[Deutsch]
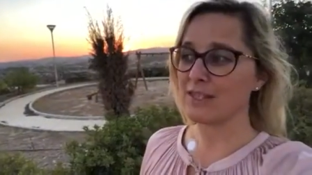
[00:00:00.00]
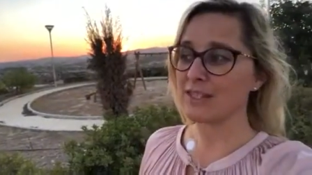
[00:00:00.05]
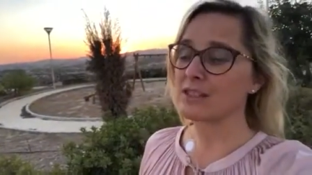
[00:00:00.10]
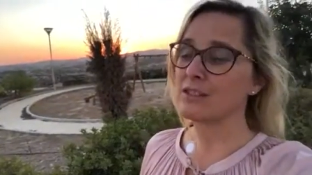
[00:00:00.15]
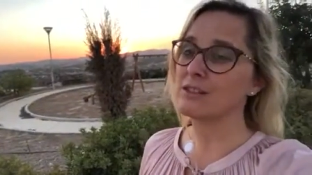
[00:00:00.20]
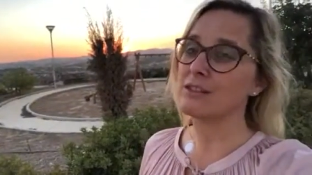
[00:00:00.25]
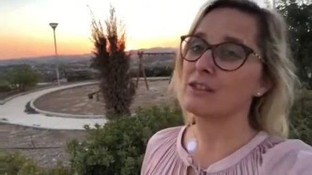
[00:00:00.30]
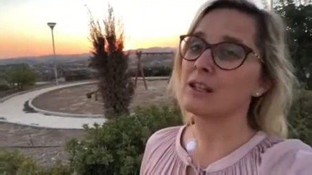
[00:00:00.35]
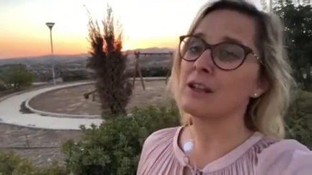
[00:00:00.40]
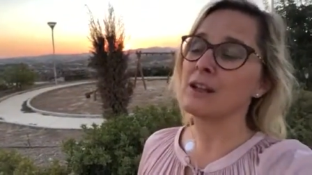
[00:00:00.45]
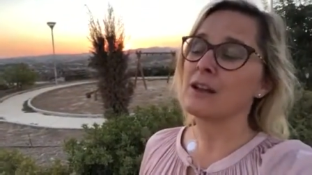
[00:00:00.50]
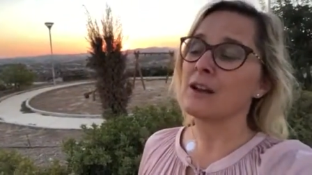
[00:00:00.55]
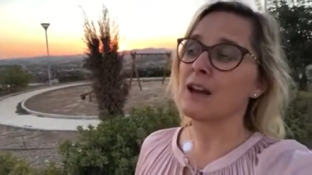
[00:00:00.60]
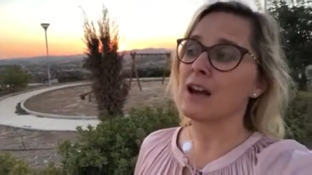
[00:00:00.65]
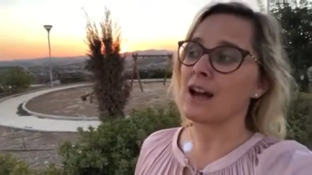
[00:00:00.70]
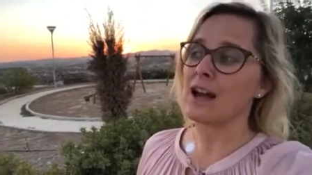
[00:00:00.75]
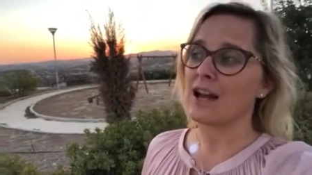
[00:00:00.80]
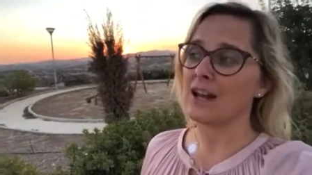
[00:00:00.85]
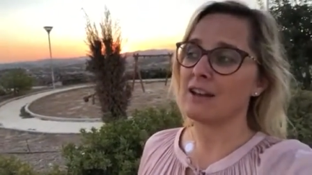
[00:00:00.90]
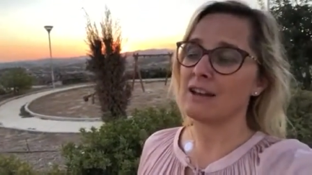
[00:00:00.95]
Wir sind
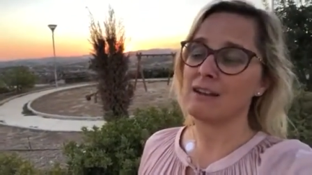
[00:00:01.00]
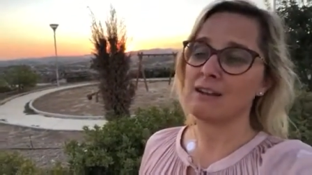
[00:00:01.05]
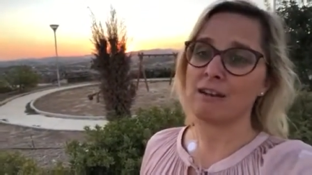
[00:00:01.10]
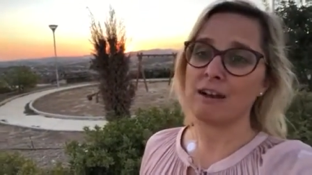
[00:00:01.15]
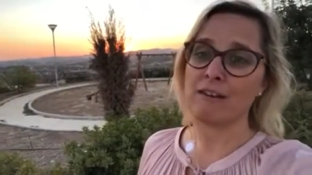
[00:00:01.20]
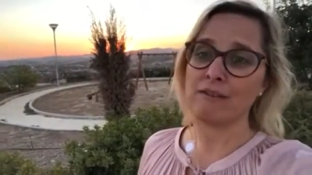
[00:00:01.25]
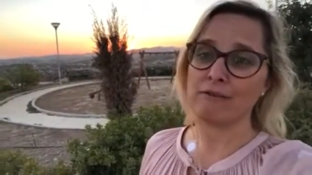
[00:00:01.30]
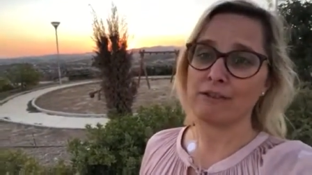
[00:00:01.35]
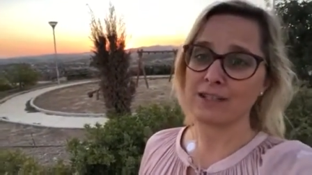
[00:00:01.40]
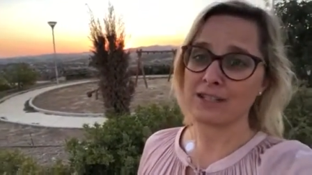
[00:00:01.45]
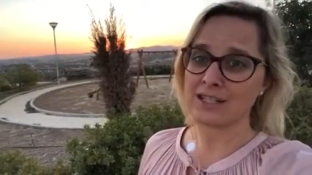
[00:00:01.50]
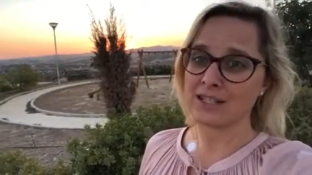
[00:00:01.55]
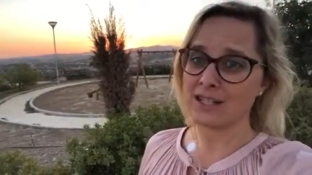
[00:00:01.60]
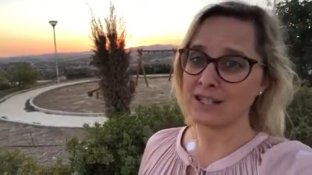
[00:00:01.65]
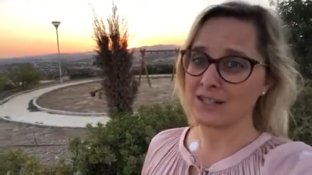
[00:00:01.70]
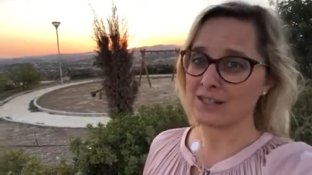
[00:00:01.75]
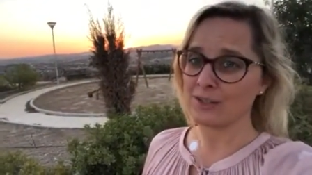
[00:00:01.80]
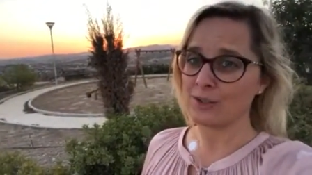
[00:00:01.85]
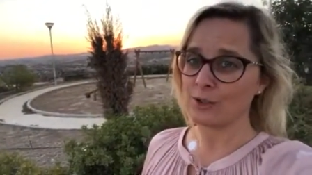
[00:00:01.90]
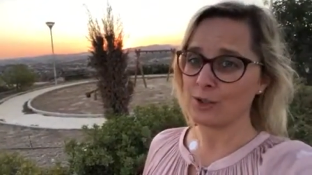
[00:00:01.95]
eine
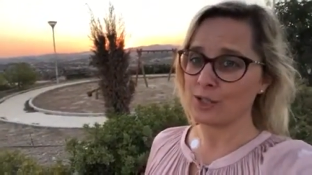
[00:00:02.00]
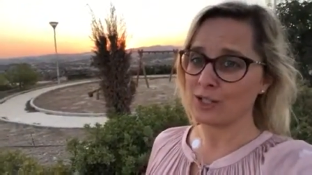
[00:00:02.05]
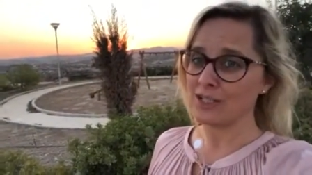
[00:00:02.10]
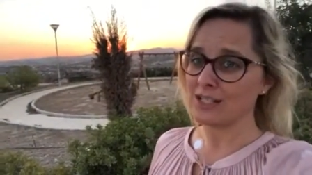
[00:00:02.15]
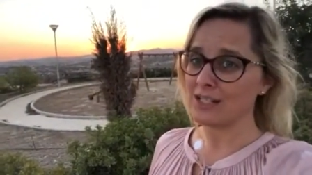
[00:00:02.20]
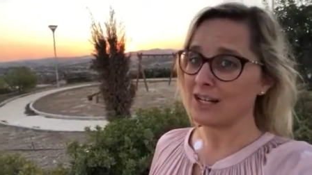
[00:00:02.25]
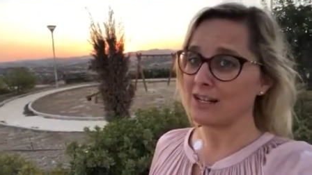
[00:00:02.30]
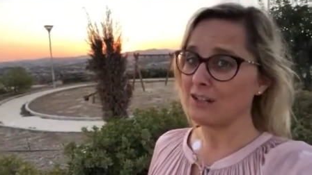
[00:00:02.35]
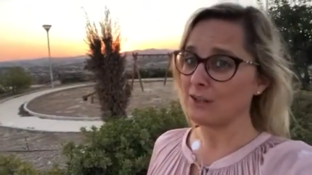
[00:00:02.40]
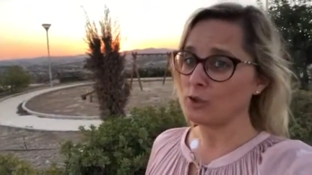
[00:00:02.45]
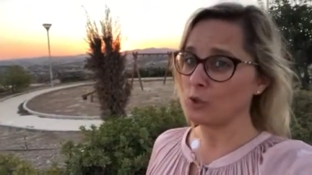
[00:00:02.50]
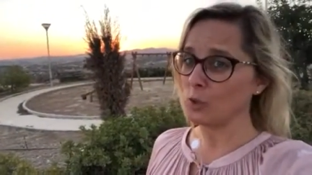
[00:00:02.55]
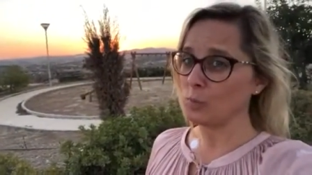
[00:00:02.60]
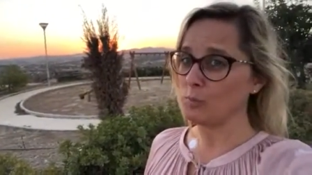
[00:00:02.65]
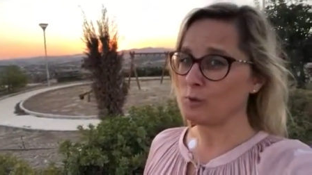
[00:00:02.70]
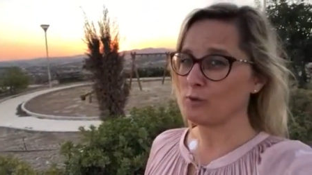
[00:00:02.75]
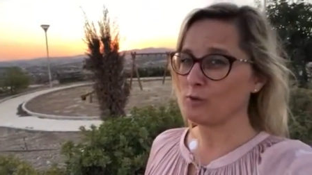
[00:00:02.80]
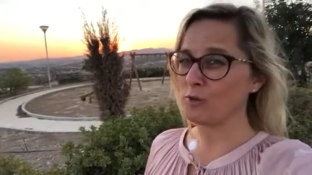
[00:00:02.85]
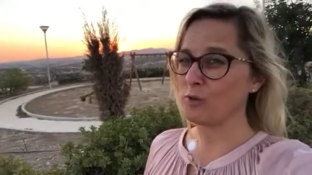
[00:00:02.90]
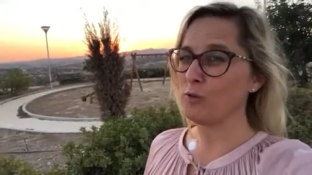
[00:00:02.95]
fantastisch geniale
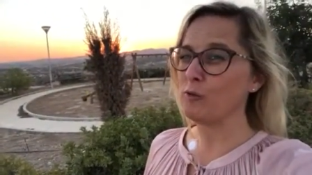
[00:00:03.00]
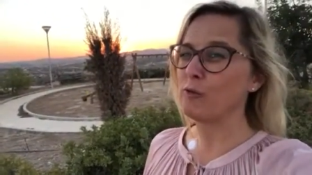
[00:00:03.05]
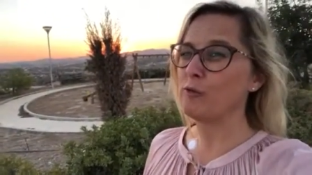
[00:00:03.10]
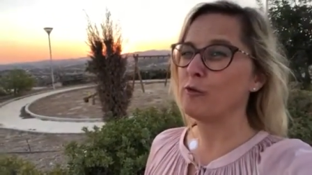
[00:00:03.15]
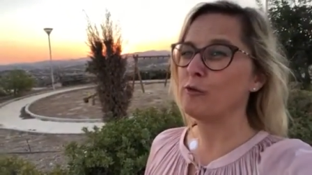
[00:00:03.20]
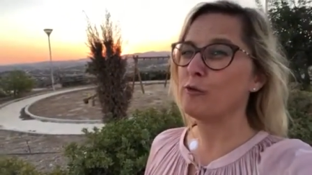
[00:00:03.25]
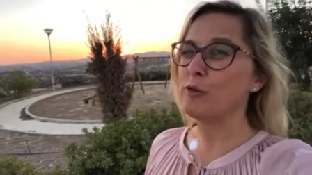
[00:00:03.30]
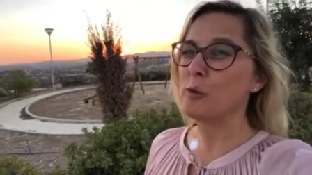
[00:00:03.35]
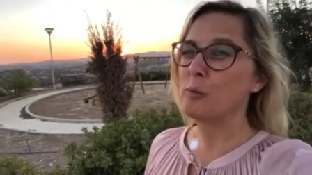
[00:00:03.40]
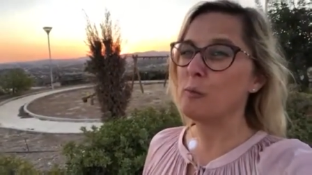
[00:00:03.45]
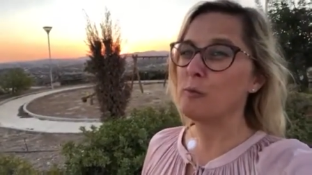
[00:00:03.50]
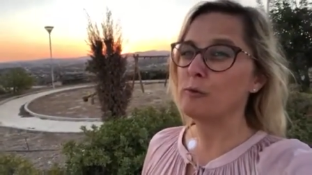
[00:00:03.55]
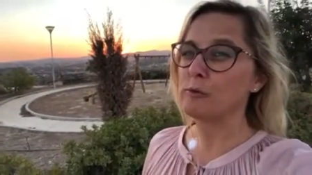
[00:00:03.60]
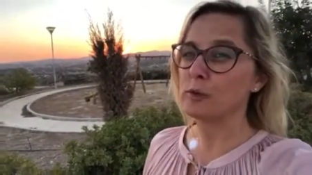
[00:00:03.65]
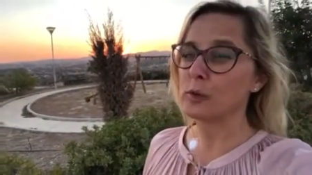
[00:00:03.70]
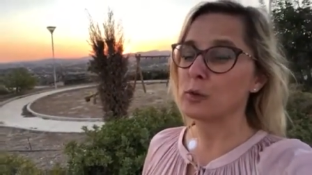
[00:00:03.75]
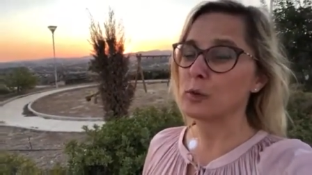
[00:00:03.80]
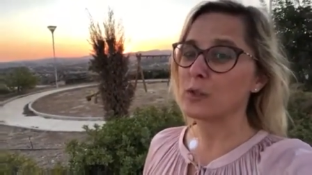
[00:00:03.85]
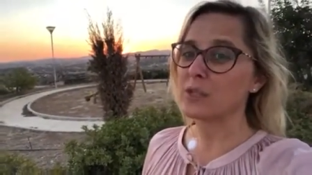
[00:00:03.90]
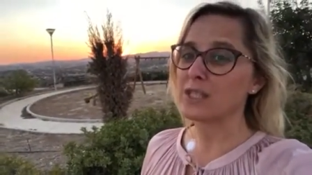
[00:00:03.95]
Gruppe von
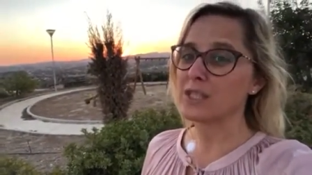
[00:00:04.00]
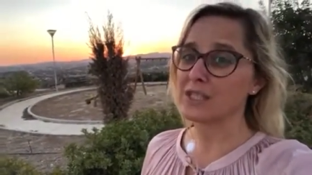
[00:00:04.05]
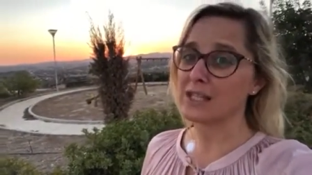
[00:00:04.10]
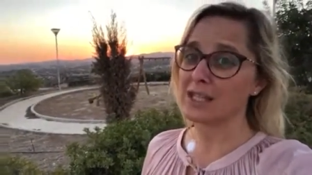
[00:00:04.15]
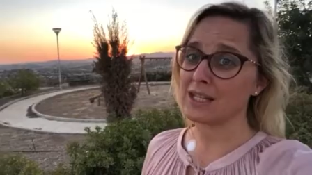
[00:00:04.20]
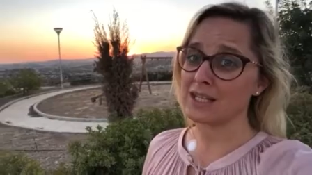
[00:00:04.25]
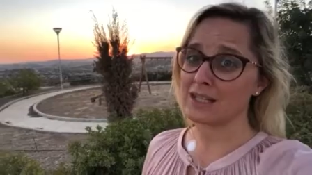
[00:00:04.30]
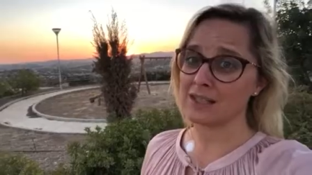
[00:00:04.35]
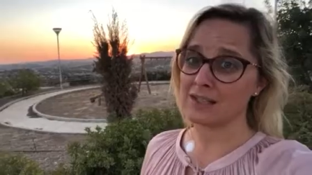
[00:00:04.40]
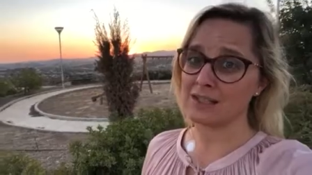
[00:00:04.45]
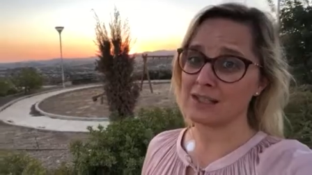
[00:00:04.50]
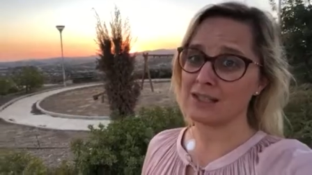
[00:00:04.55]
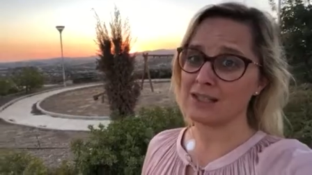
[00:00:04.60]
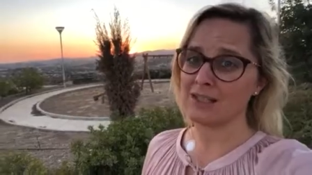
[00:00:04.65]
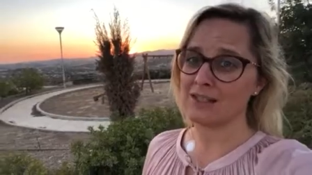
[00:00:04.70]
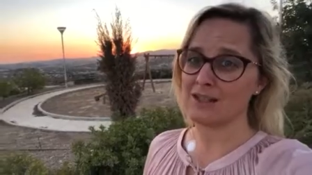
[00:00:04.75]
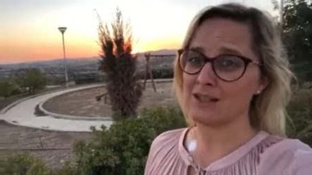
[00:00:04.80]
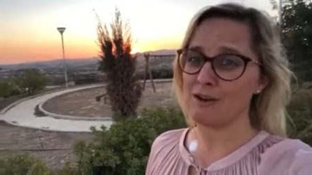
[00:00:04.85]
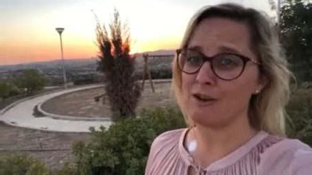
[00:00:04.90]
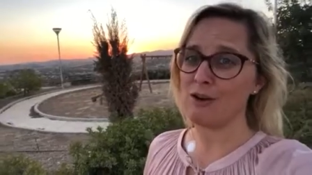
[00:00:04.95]

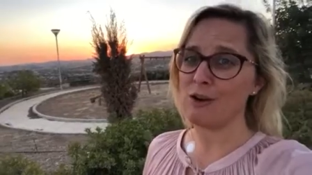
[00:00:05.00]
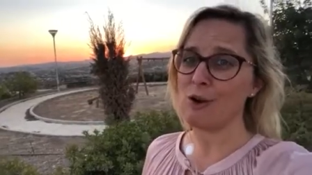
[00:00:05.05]
65